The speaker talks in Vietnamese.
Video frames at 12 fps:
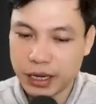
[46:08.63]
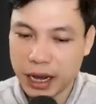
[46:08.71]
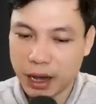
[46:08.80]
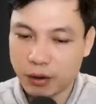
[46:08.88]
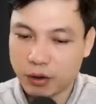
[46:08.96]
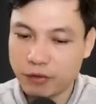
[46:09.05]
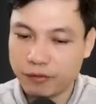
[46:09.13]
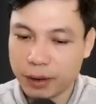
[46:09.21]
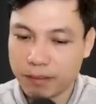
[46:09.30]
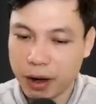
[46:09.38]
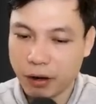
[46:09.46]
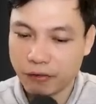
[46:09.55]
Nữ giới
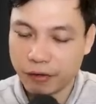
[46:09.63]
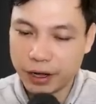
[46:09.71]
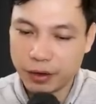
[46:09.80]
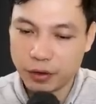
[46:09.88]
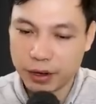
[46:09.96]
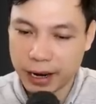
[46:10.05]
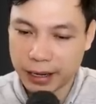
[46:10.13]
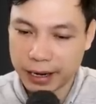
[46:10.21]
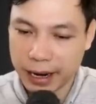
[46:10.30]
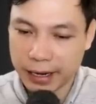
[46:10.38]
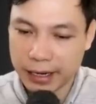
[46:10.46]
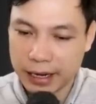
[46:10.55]
sinh ra cũng có
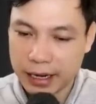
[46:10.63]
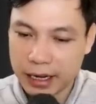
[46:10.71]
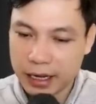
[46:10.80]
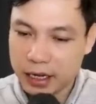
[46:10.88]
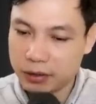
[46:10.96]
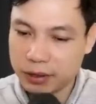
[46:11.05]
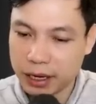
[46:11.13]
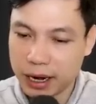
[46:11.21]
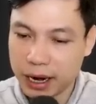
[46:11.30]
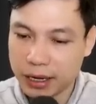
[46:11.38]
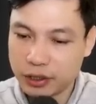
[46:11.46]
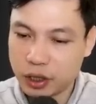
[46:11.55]
tính cách khó chịu,
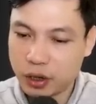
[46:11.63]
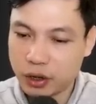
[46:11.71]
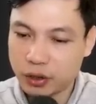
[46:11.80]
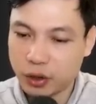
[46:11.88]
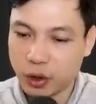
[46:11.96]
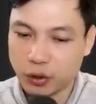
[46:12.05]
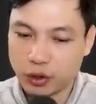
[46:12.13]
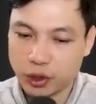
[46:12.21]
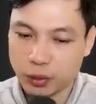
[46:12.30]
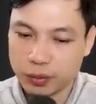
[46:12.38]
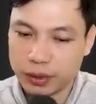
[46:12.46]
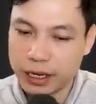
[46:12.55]
không vừa lòng người khác.